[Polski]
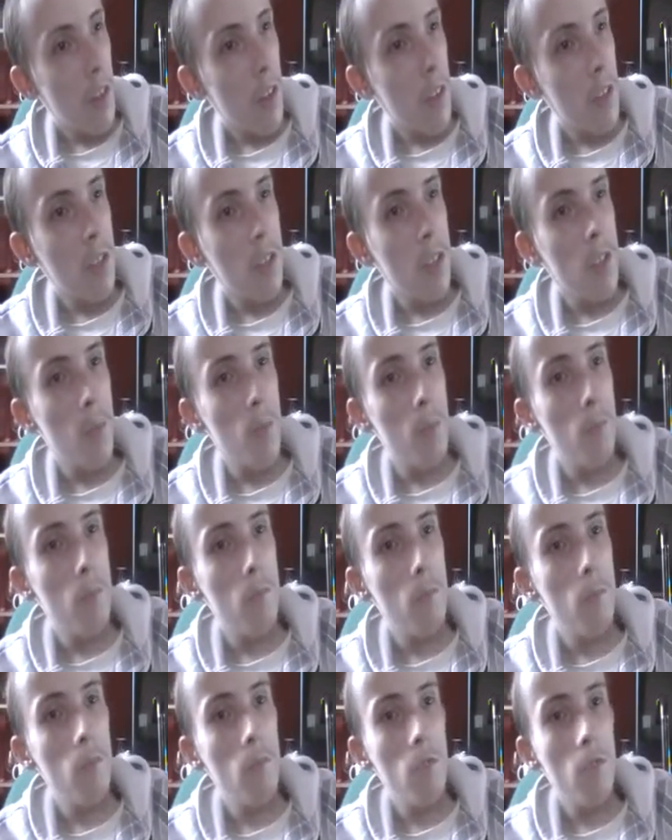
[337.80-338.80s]
jakieś
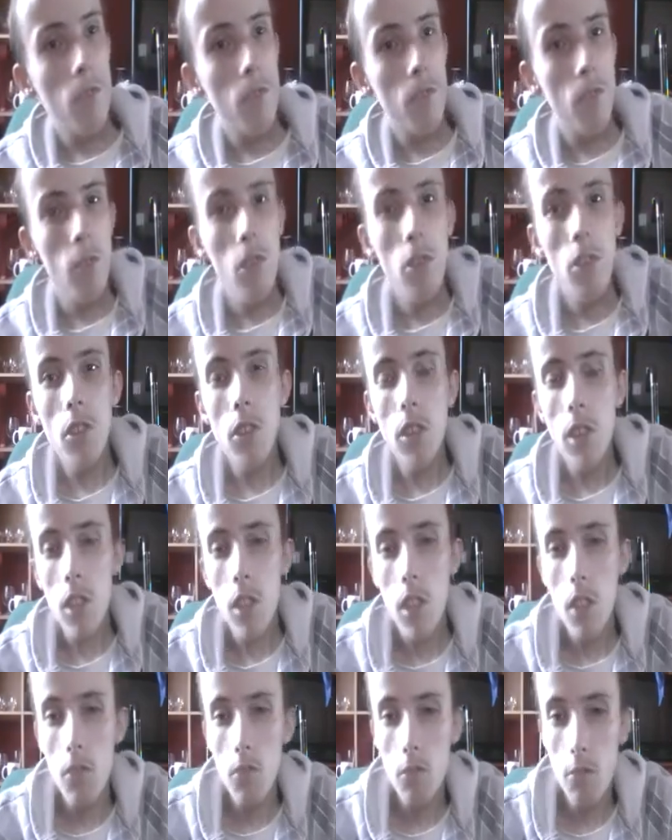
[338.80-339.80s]
tam wzory
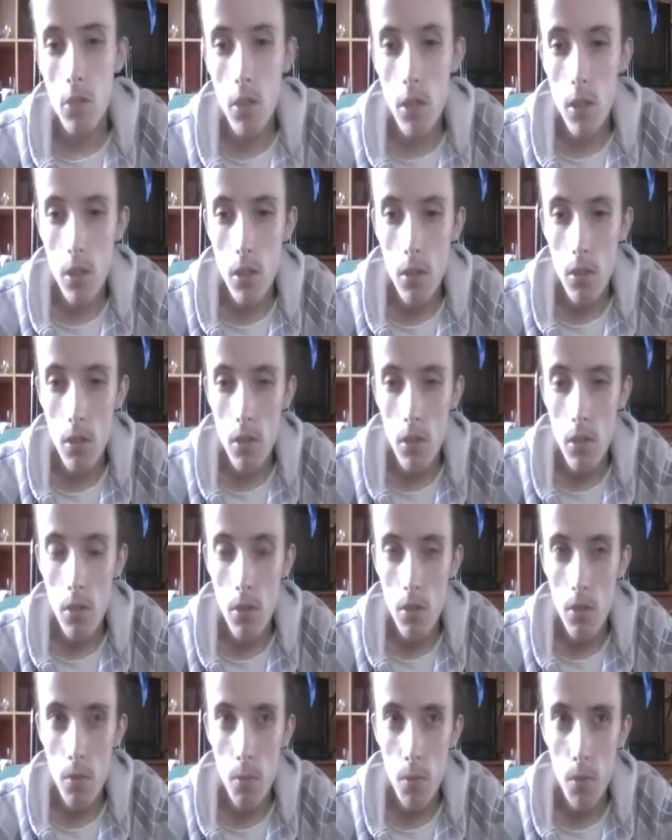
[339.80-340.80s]
takie, w których
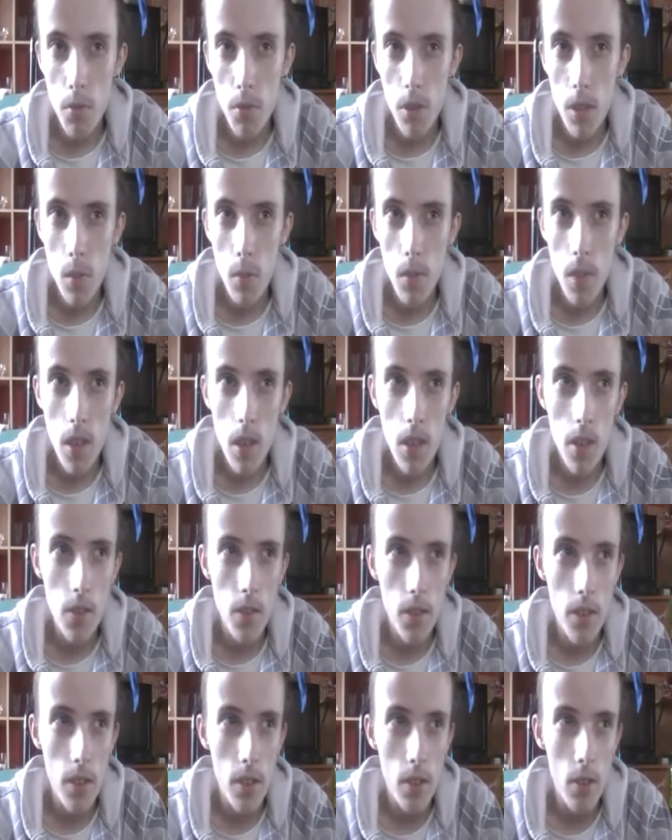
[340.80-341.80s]
wpisujemy
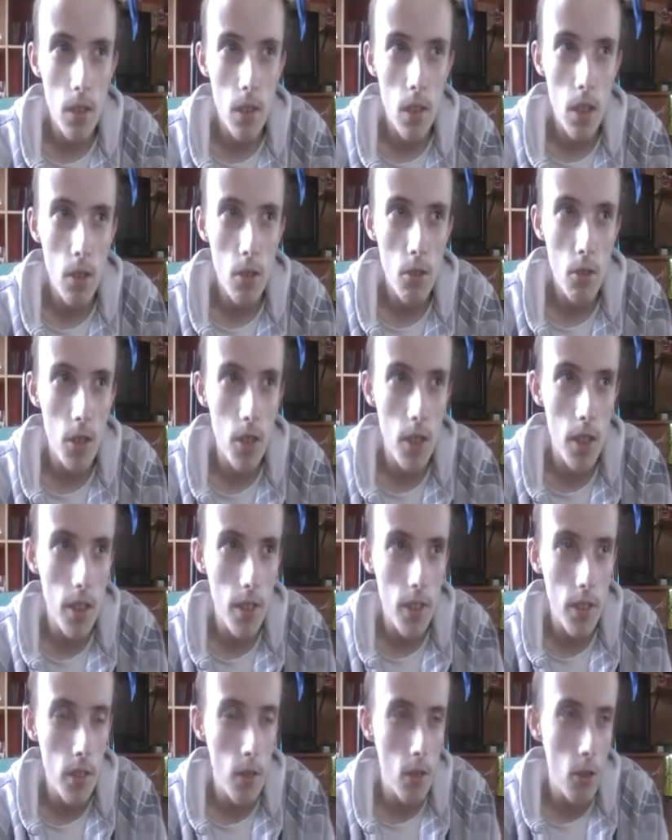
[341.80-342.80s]
nazwę, tylko jak to się
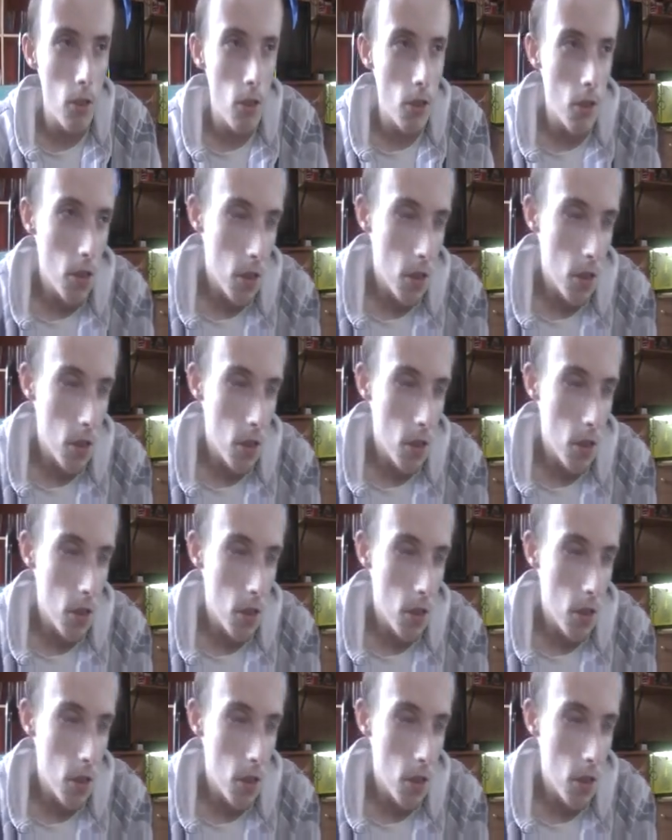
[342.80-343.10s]
nazywa tego,